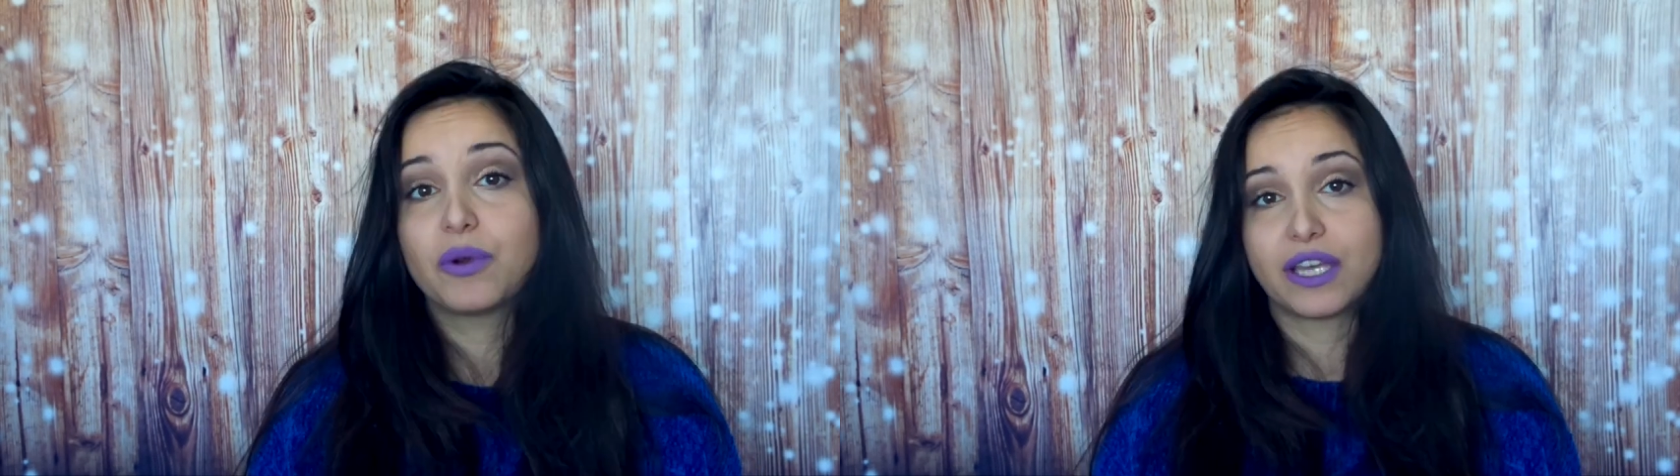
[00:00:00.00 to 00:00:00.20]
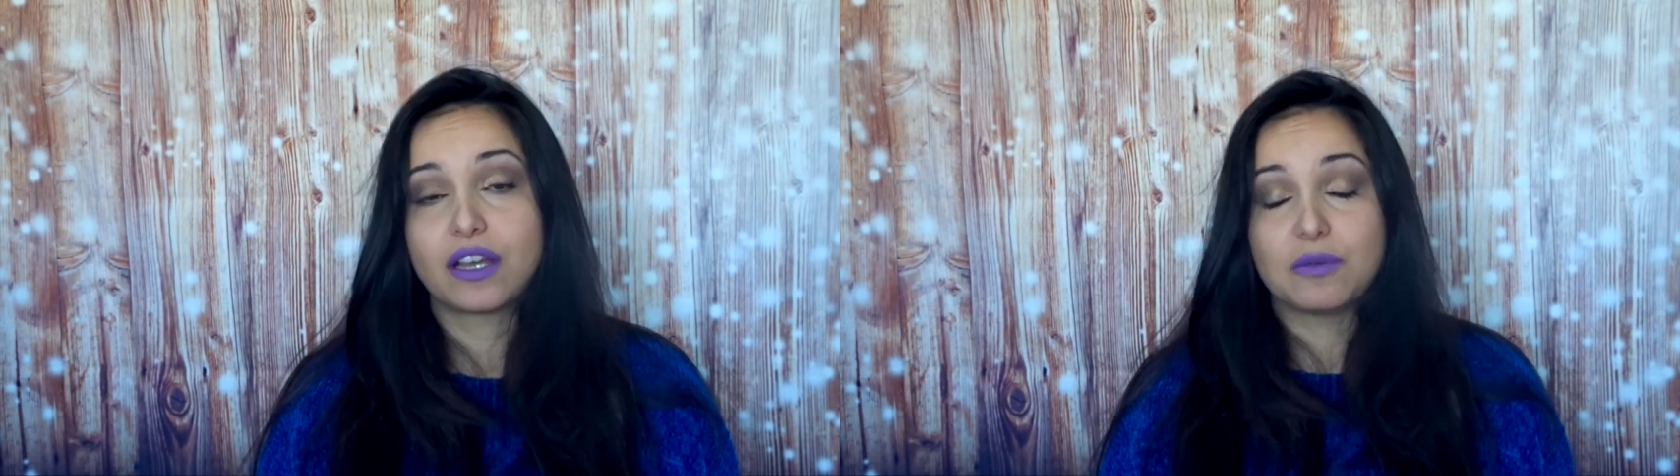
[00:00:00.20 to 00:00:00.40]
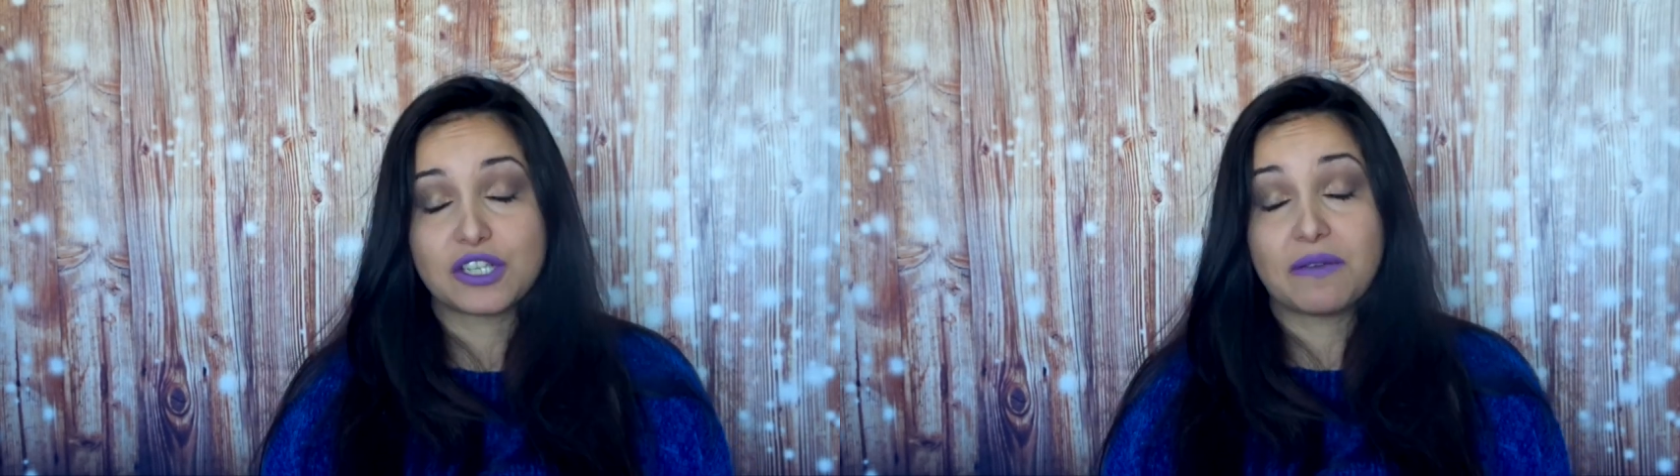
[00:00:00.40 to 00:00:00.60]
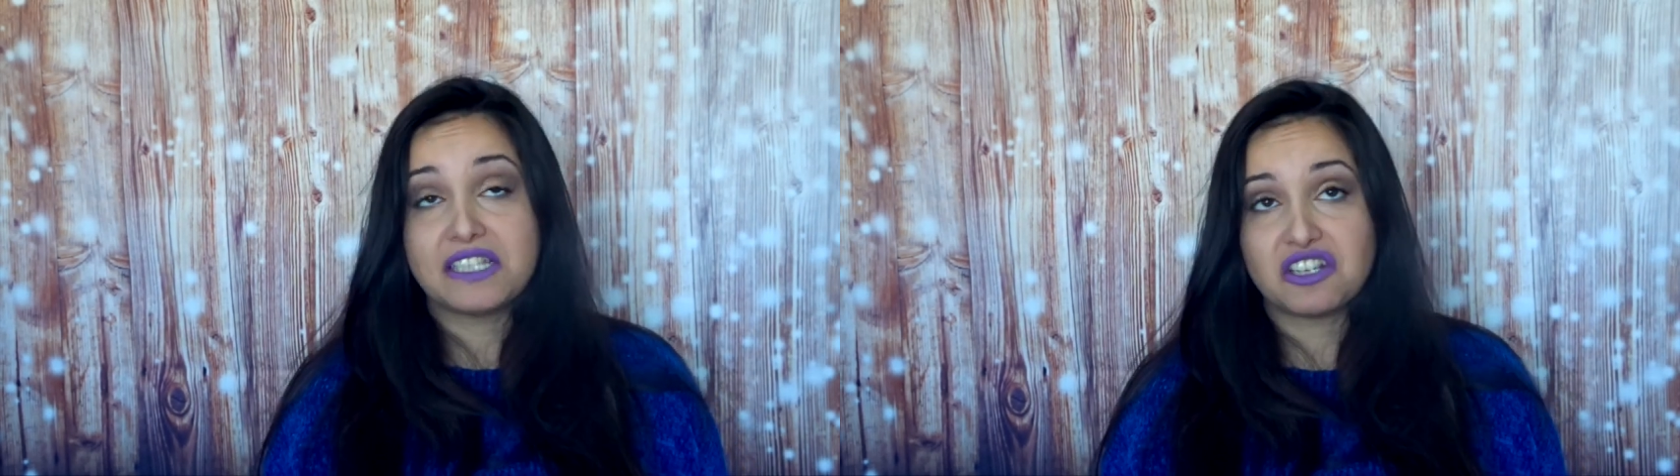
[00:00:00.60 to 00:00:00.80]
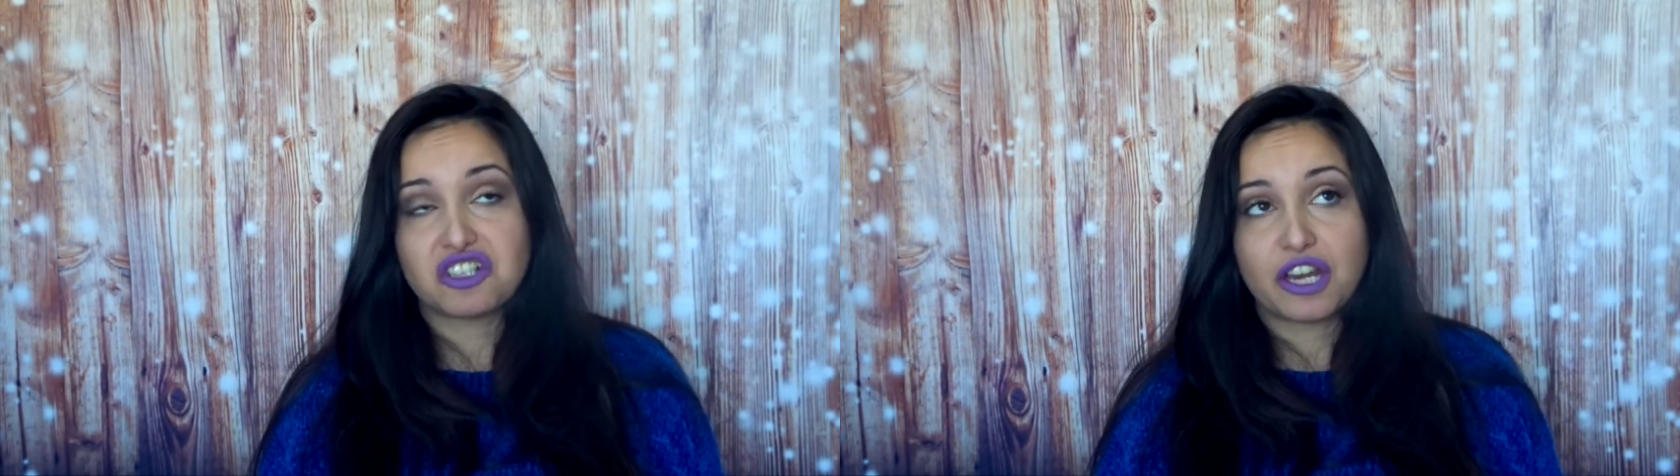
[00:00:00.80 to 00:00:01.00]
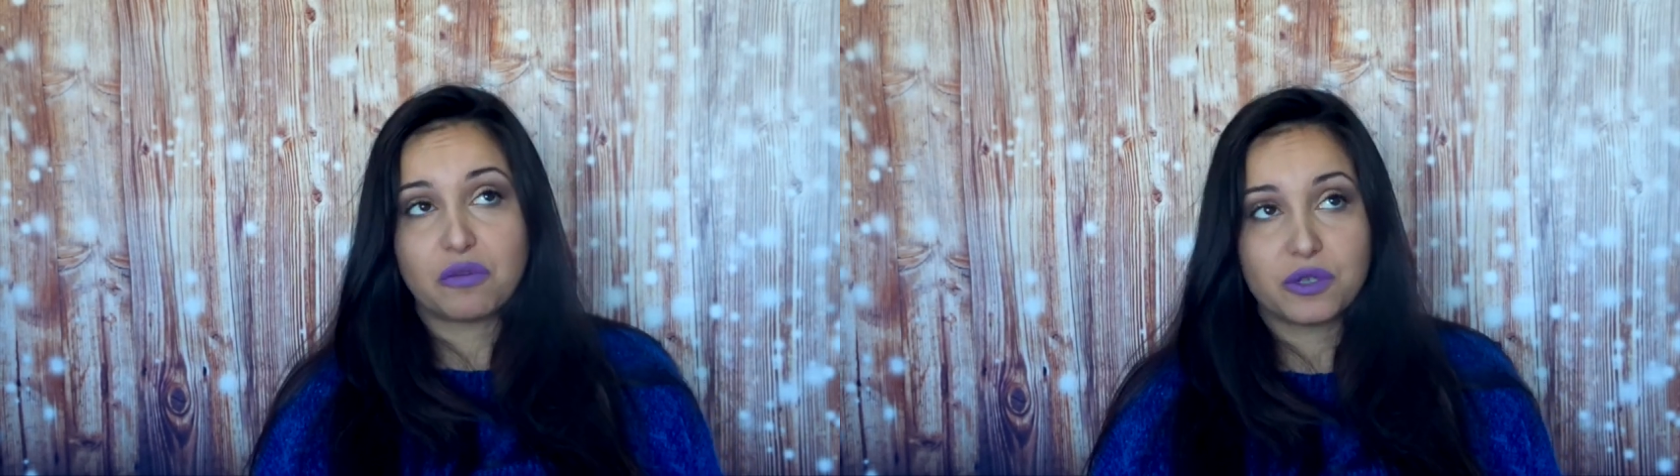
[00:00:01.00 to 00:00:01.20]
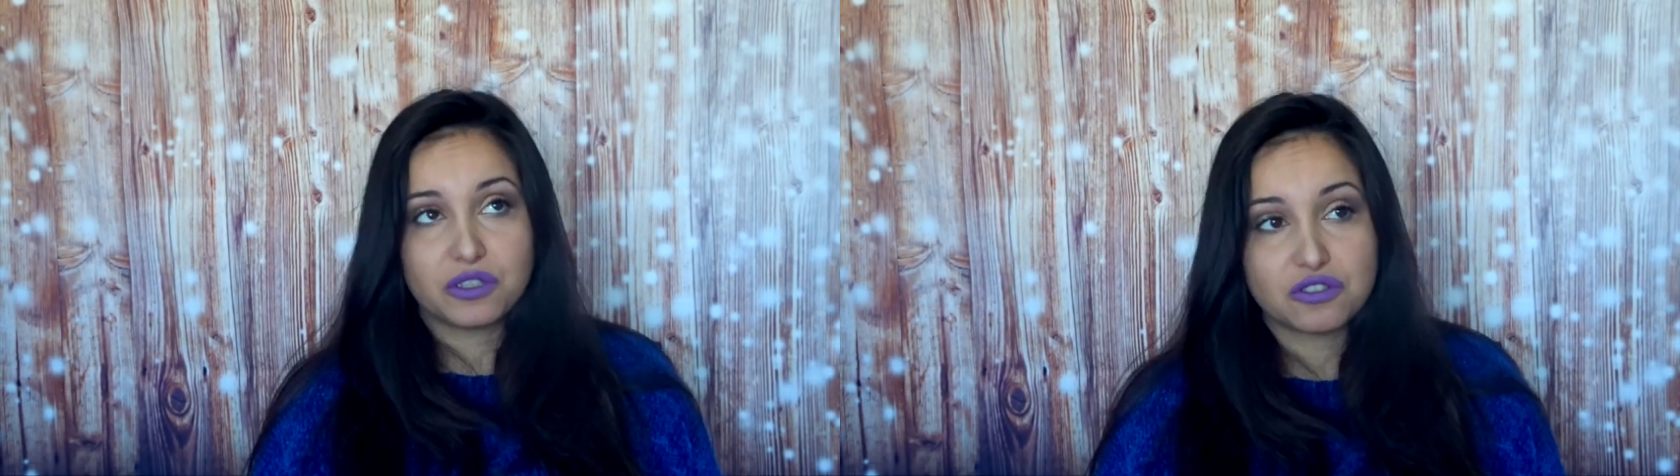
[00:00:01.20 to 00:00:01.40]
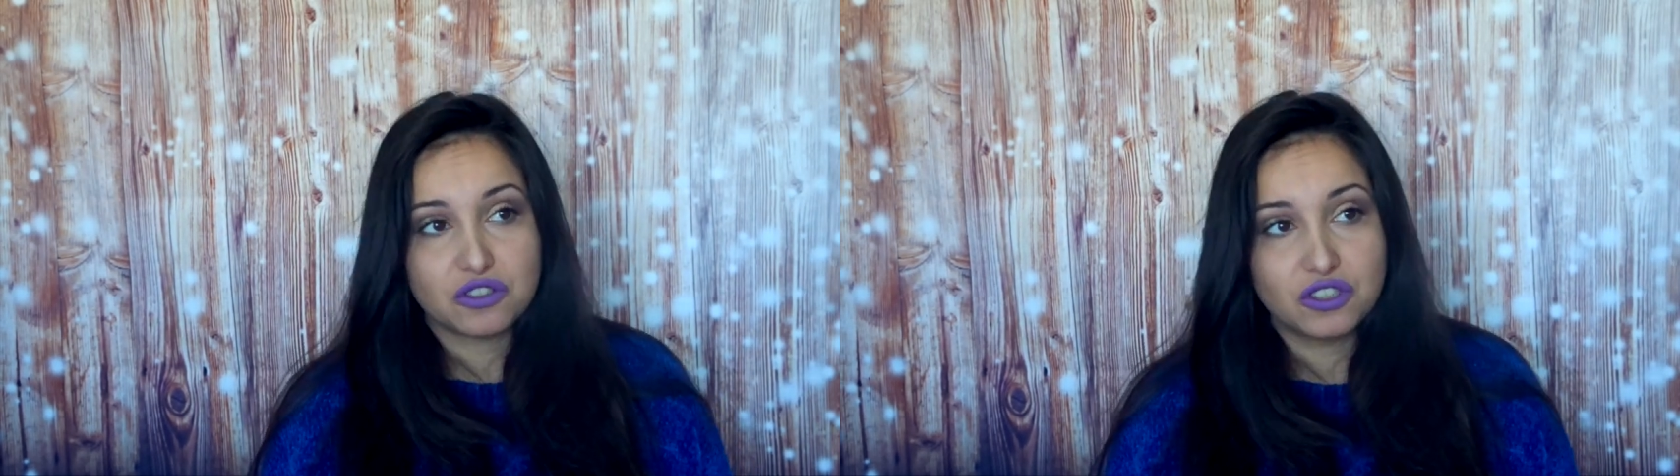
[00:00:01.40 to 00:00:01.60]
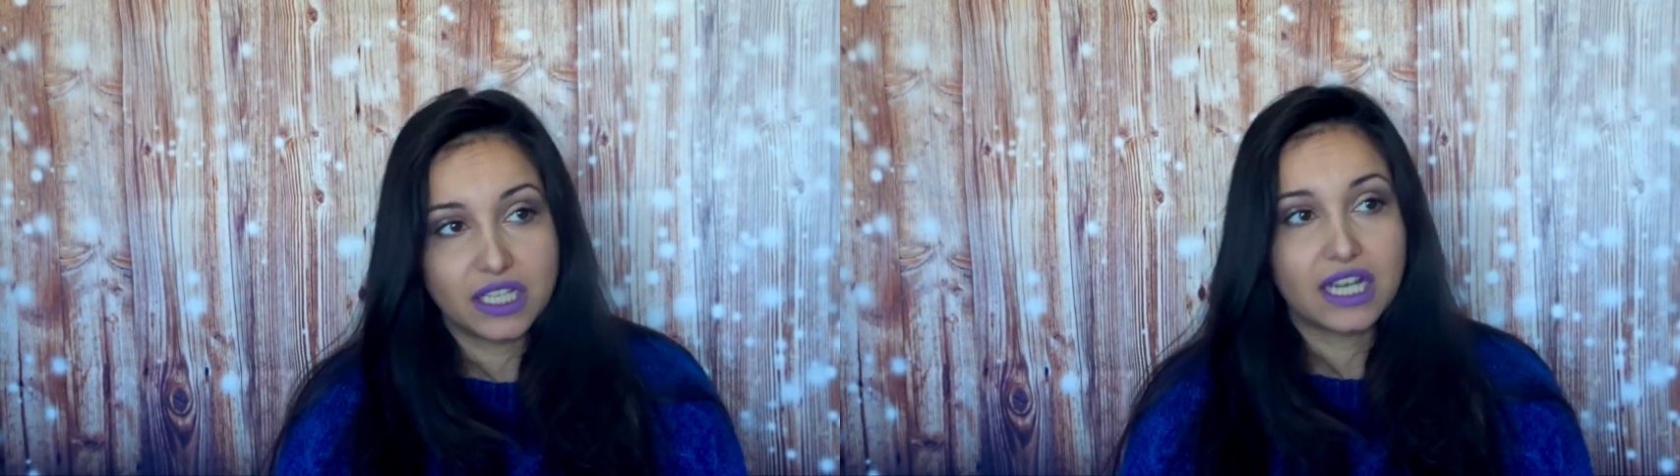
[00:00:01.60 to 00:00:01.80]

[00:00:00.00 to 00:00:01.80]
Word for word: porque como sabéis en los aeropuertos no te